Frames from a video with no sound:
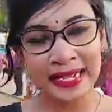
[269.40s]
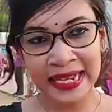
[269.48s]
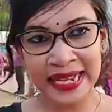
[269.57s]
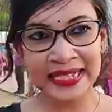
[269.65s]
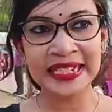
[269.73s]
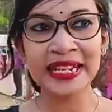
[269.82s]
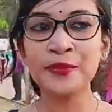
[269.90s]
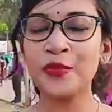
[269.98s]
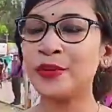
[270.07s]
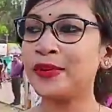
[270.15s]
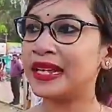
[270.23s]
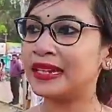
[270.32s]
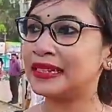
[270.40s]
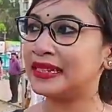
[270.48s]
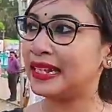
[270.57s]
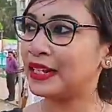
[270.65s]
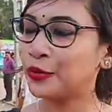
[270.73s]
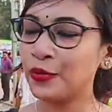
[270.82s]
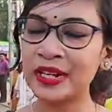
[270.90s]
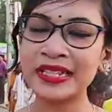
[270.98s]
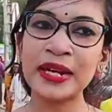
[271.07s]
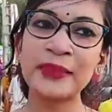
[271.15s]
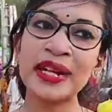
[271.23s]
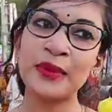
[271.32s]
এসে বইমেলাতে ঘুরে
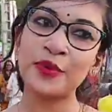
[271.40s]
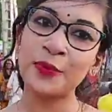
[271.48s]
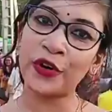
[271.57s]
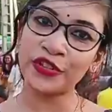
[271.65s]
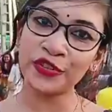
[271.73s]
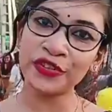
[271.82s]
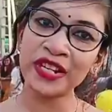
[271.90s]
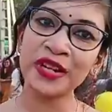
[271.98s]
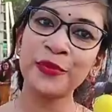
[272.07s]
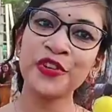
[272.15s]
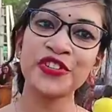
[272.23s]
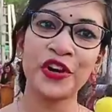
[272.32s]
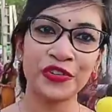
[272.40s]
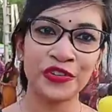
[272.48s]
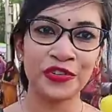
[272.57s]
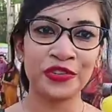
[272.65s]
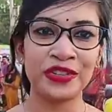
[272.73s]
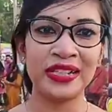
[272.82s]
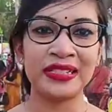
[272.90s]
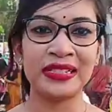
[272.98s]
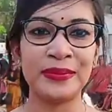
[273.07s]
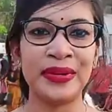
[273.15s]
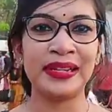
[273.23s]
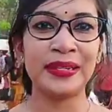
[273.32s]
যাবেন এবং পছন্দের বই সংগ্রহ করে যাবেন